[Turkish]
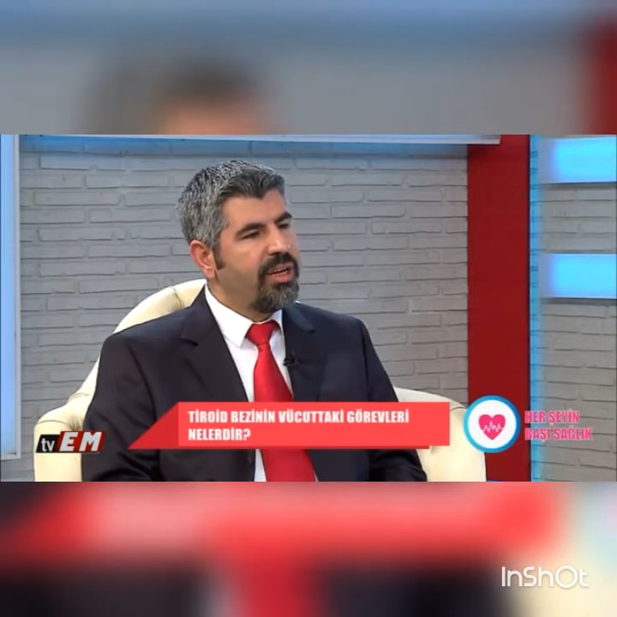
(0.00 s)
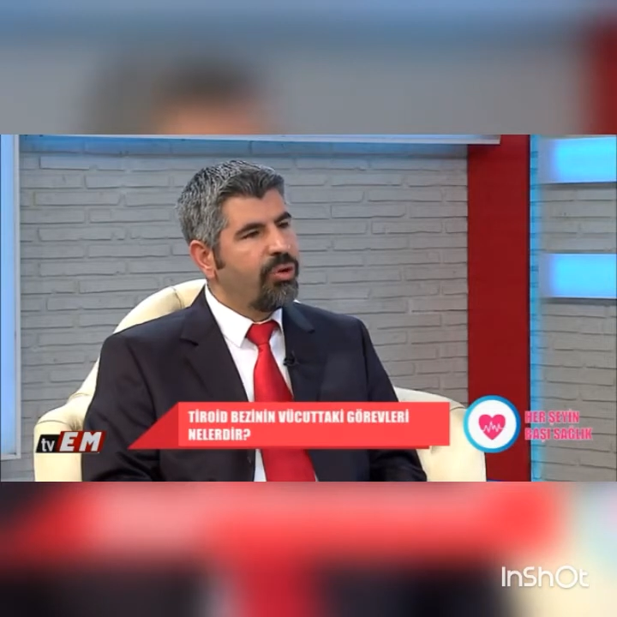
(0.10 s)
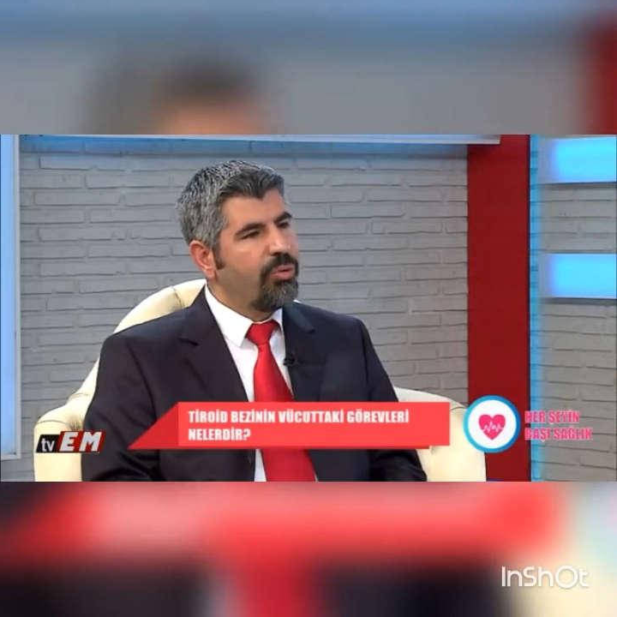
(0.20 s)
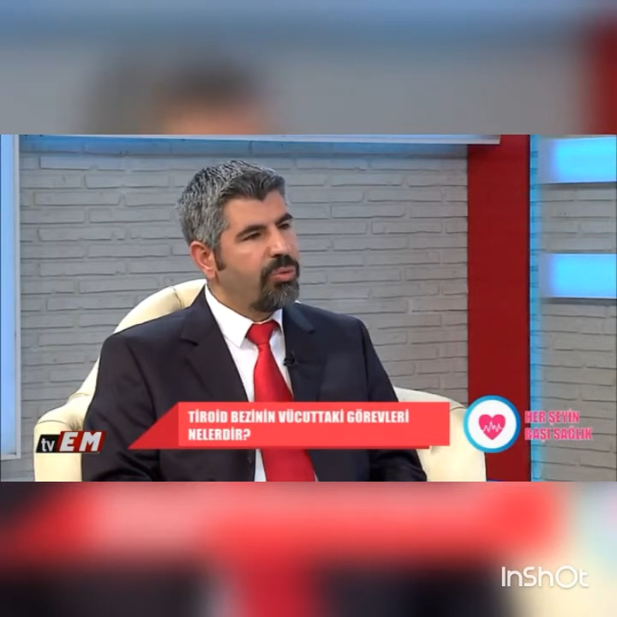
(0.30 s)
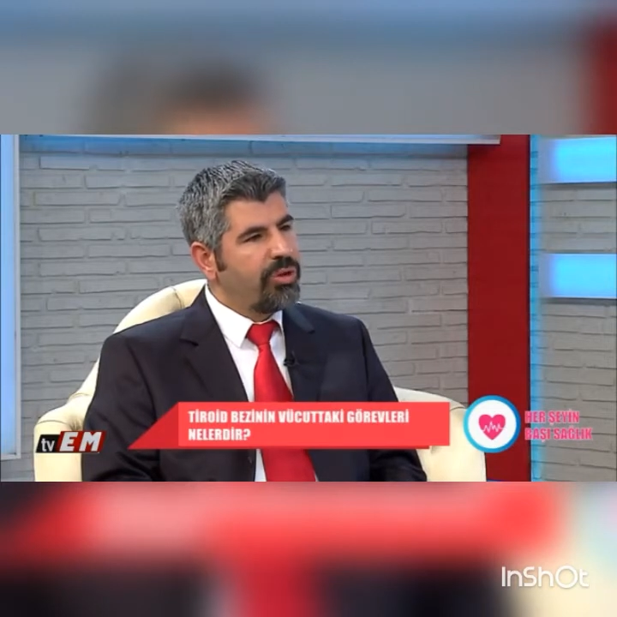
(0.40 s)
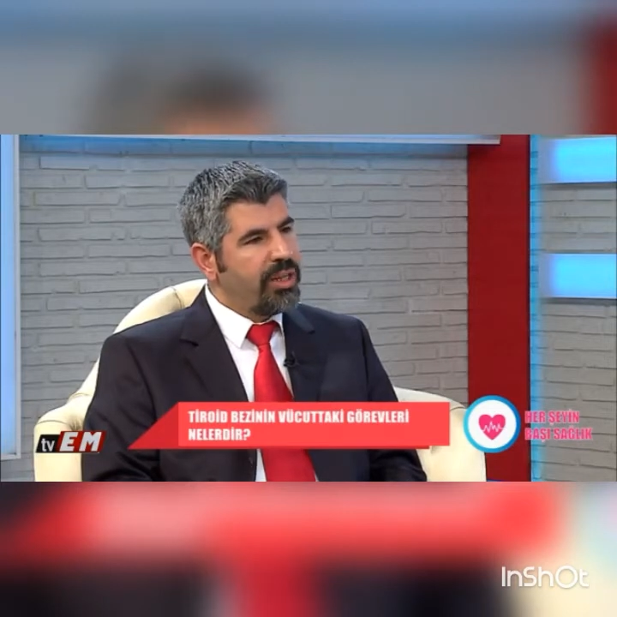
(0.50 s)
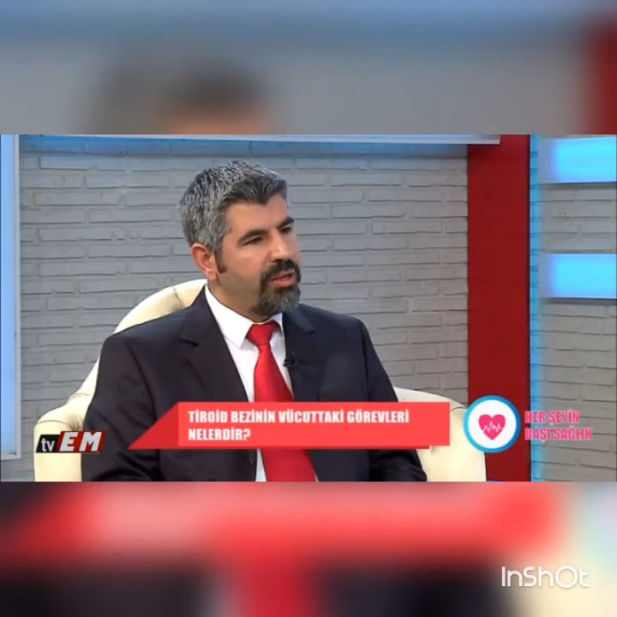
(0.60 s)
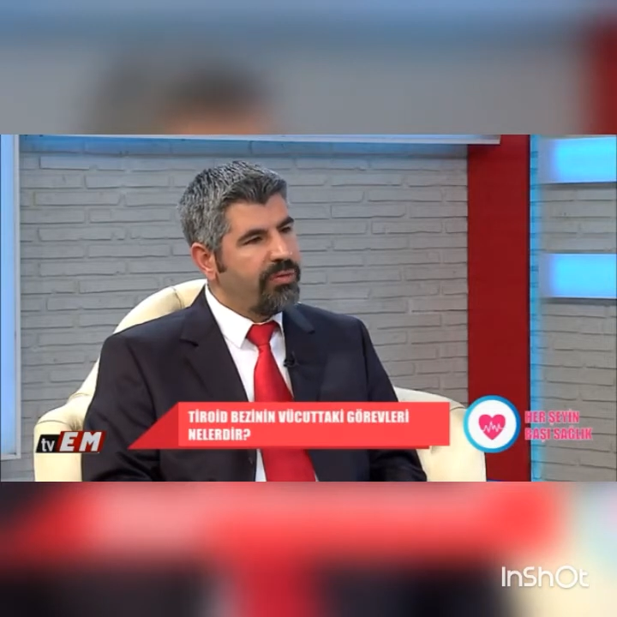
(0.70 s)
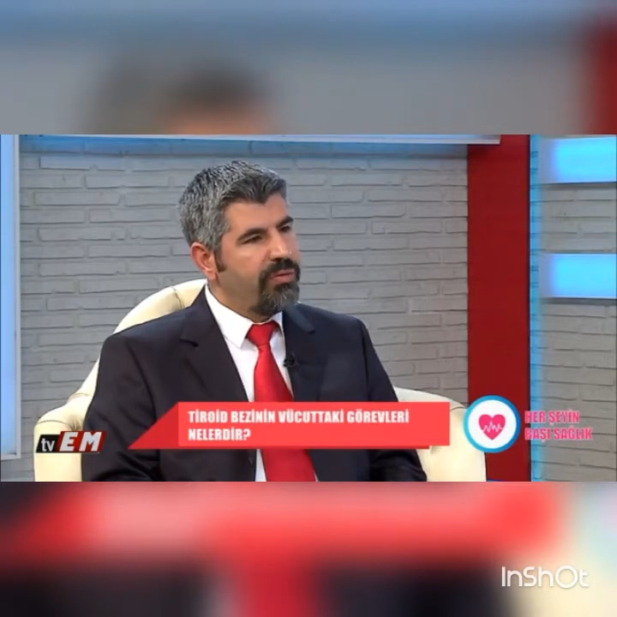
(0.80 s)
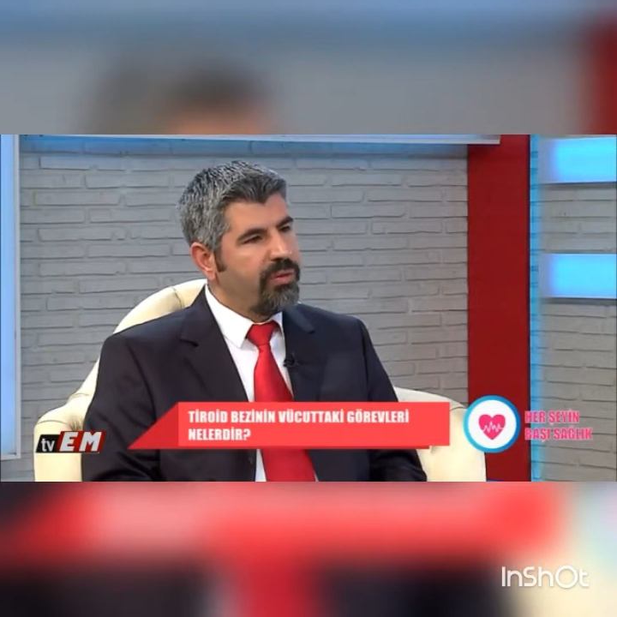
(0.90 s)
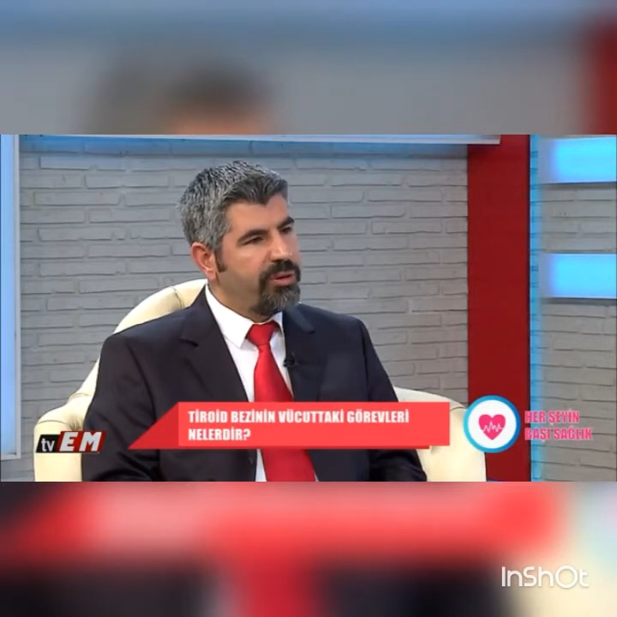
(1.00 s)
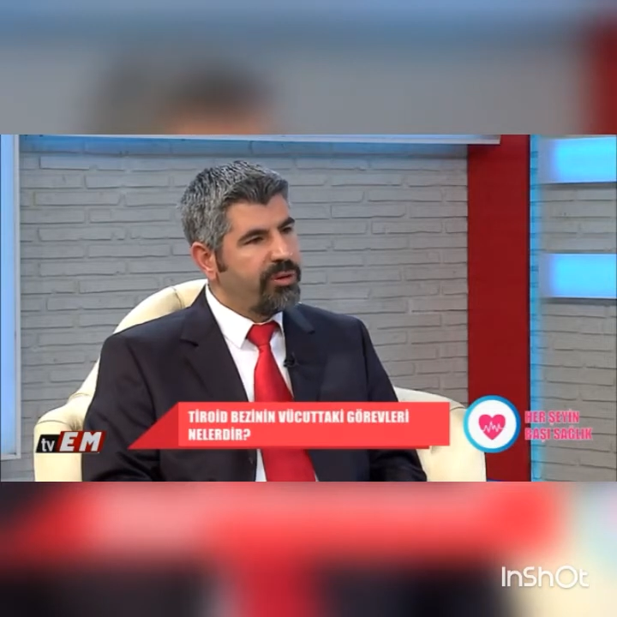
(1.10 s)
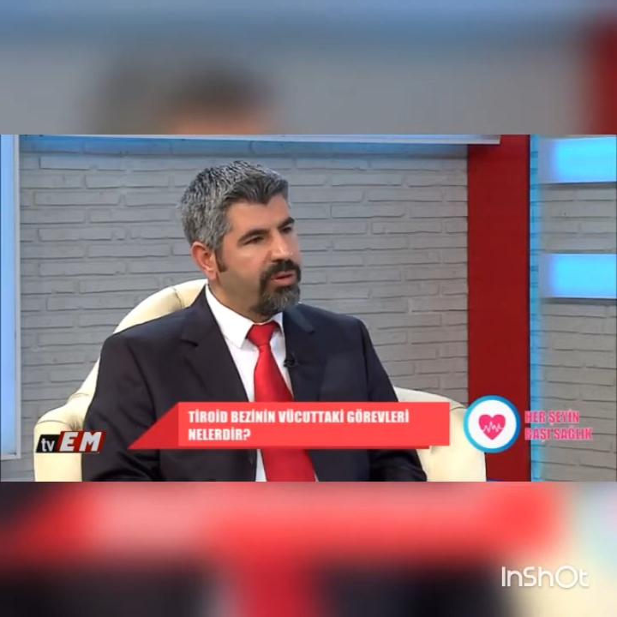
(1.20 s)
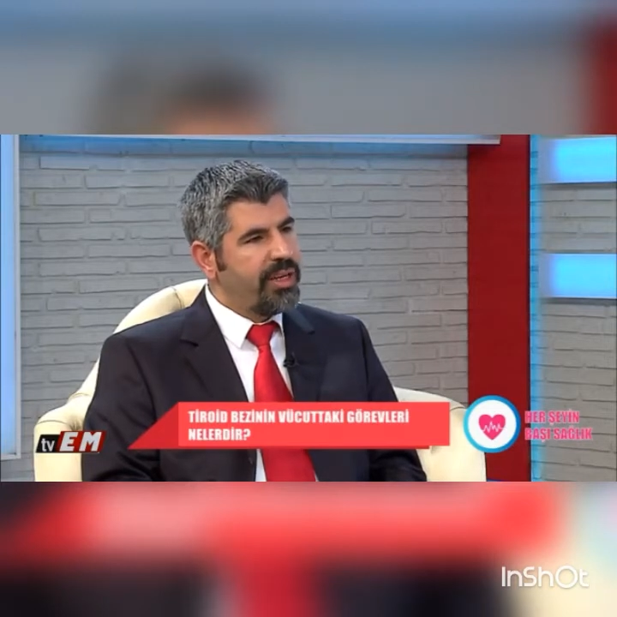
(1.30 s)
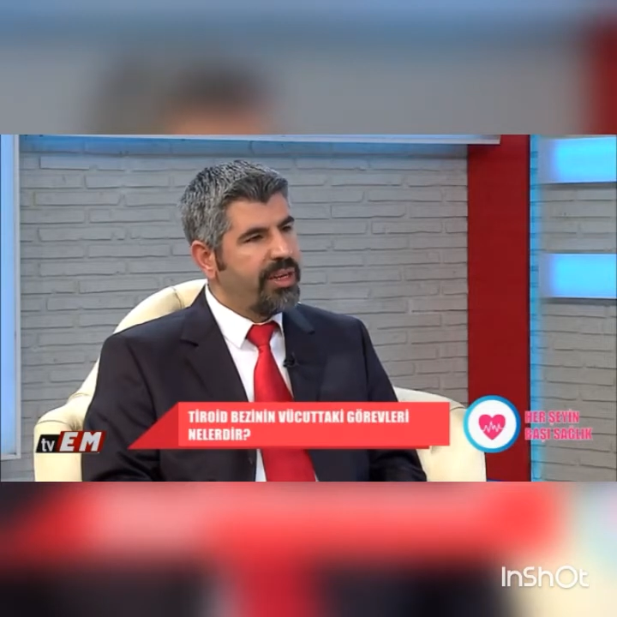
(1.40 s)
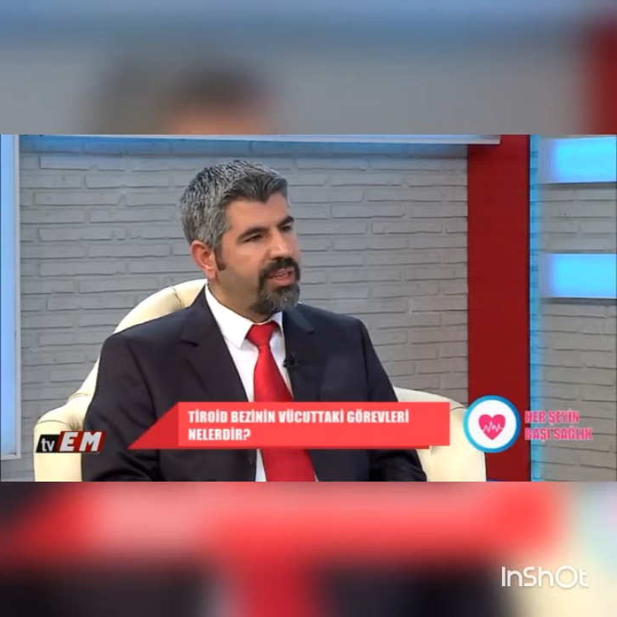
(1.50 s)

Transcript: yumurtalık fonksiyonlarını